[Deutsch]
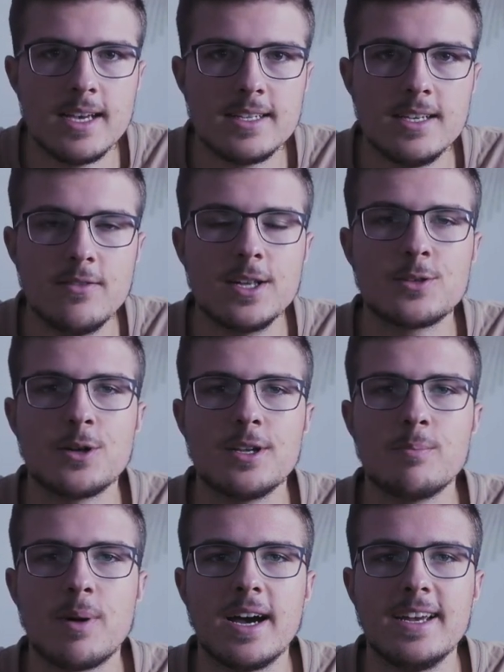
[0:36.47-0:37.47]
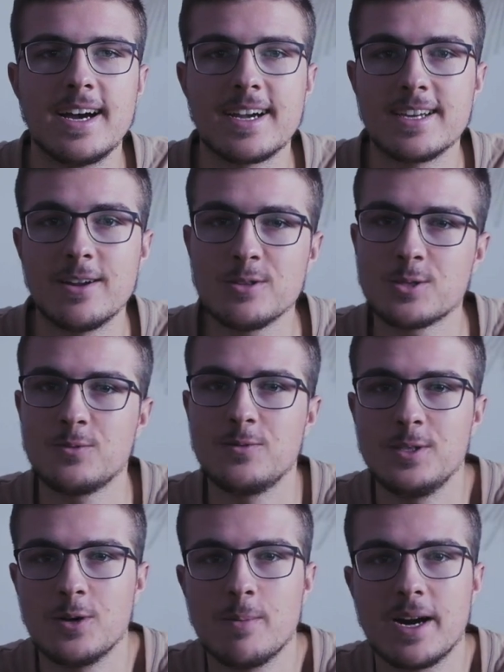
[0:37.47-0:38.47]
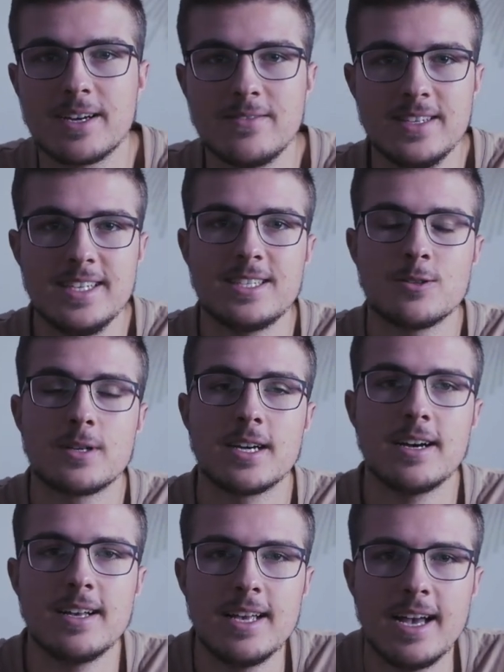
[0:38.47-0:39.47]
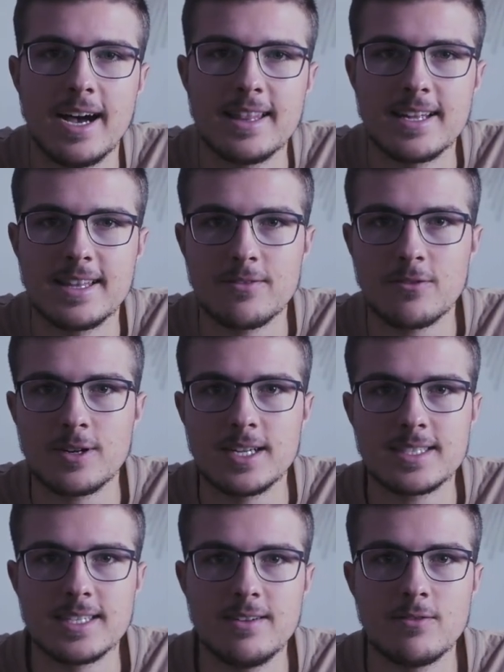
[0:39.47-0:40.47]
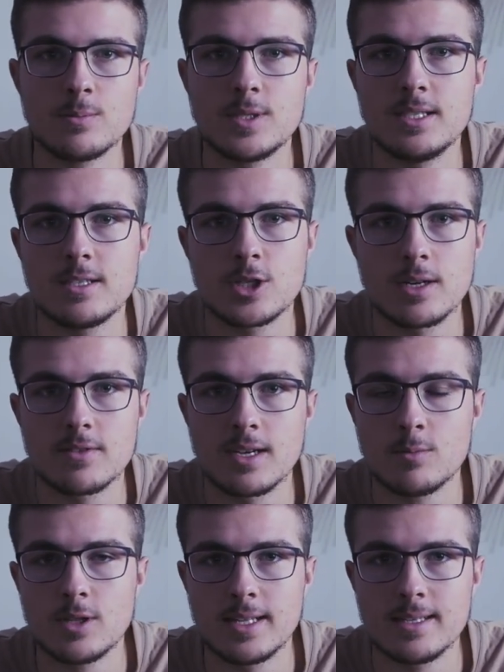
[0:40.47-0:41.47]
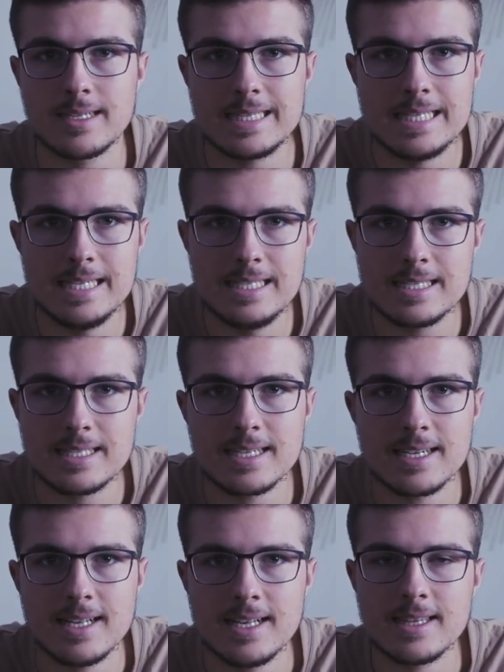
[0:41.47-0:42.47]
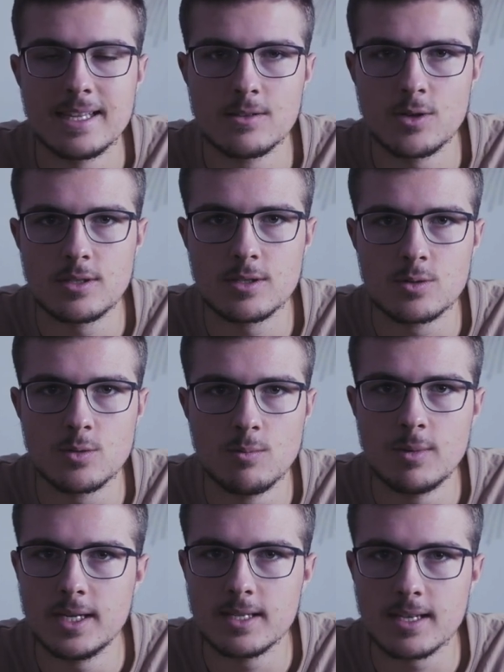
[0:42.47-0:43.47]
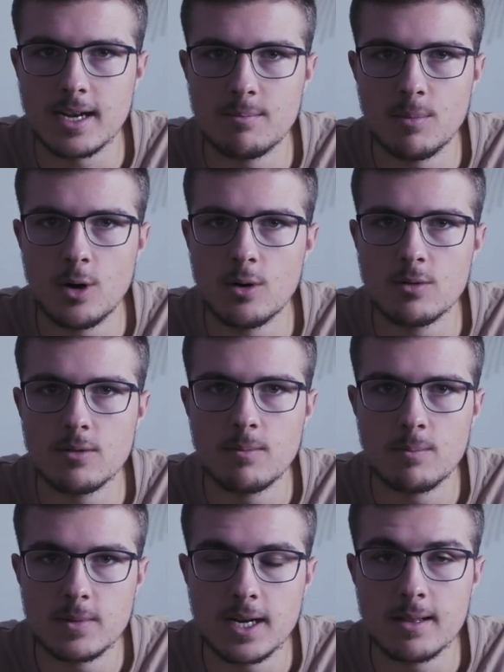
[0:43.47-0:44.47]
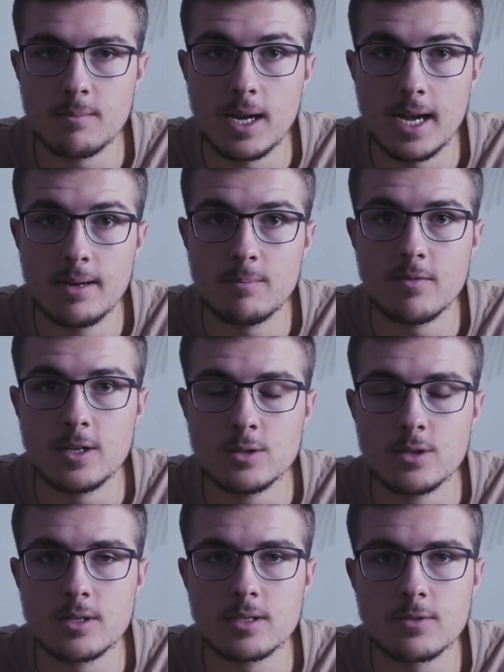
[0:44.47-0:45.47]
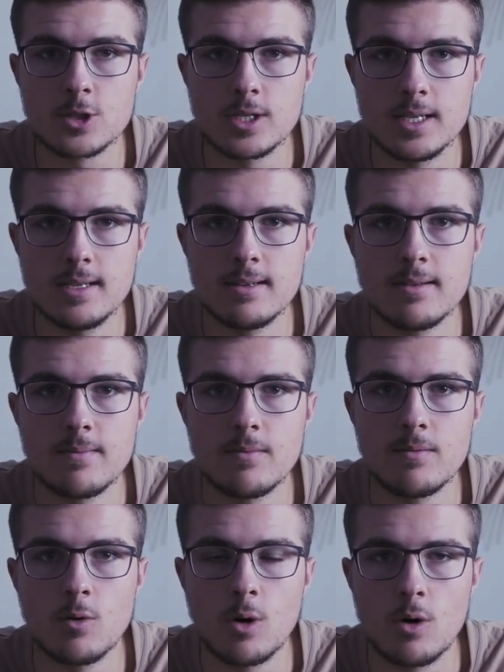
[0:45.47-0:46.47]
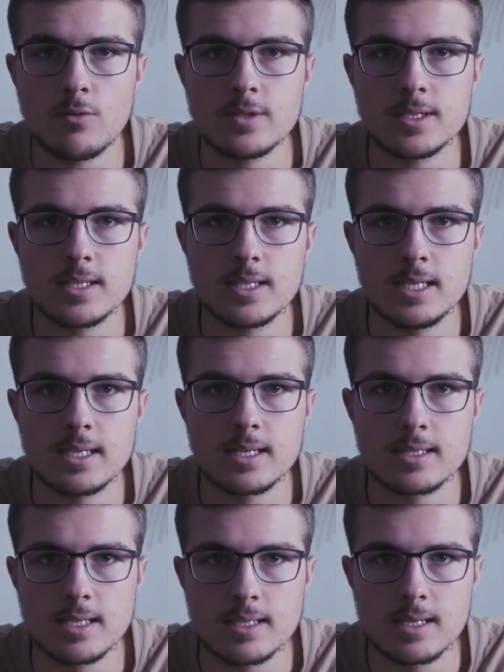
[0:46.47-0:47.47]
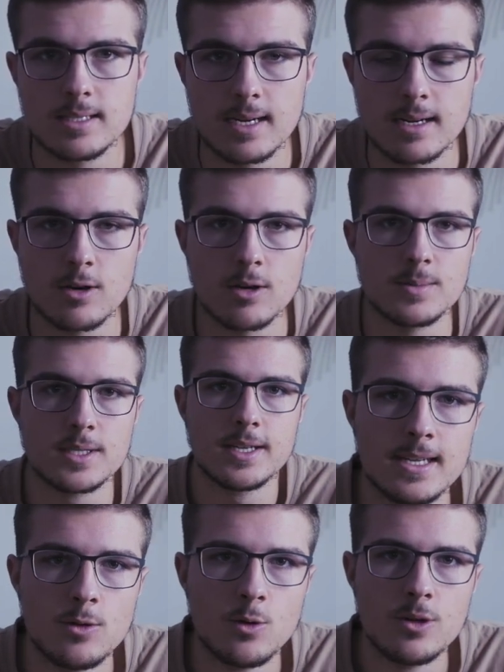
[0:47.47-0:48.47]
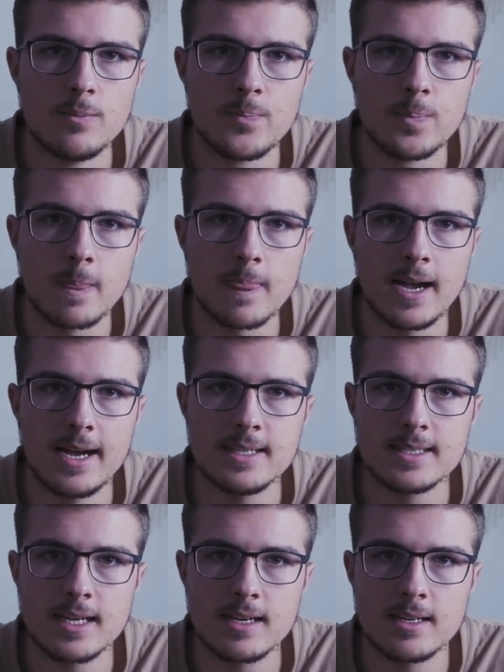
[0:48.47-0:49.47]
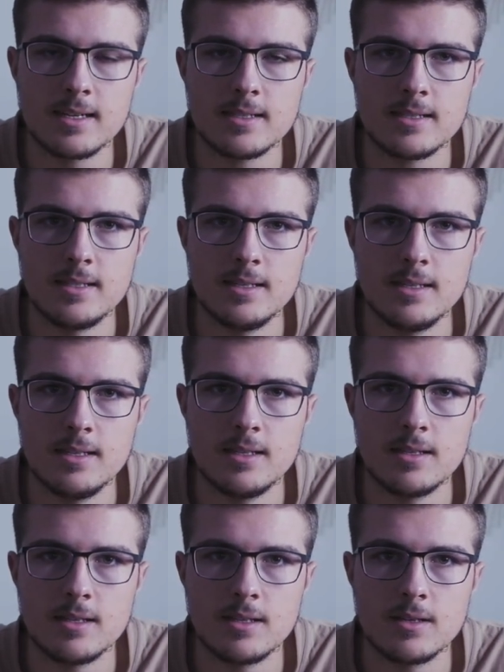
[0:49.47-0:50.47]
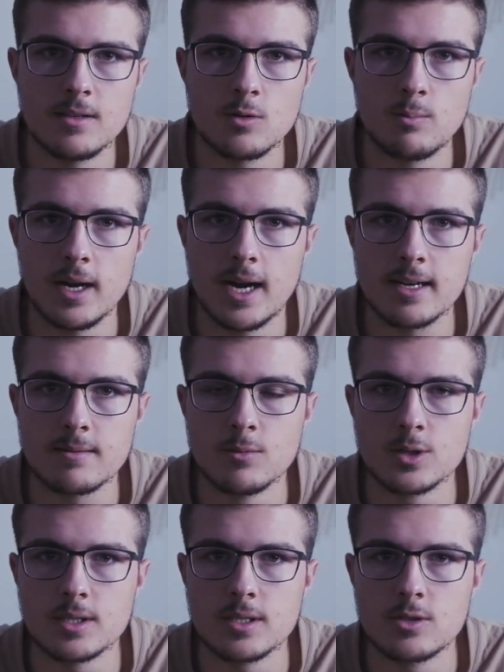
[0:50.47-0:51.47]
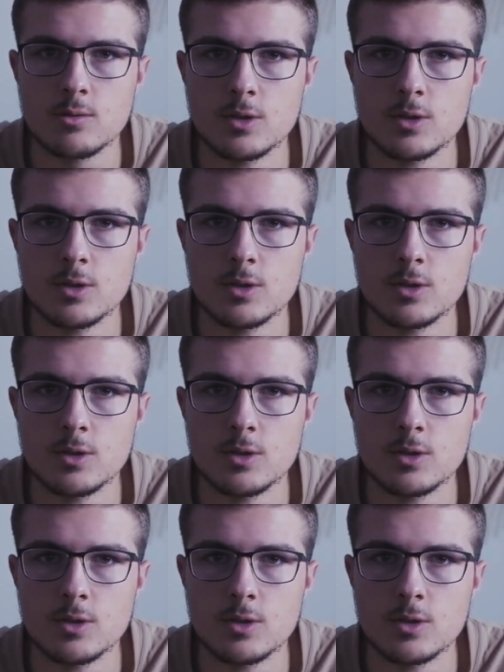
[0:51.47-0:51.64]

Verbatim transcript: die eventuell in ein paar Jahren genauso ein Video machen wie ich oder anderen davon erzählen, warum sie es geschafft haben und andere nicht, dann solltest du unbedingt dran dranbleiben, weil du solltest verstehen, worauf es hier tatsächlich ankommt. Nun, eine Sache, die du beachten musst, ist, du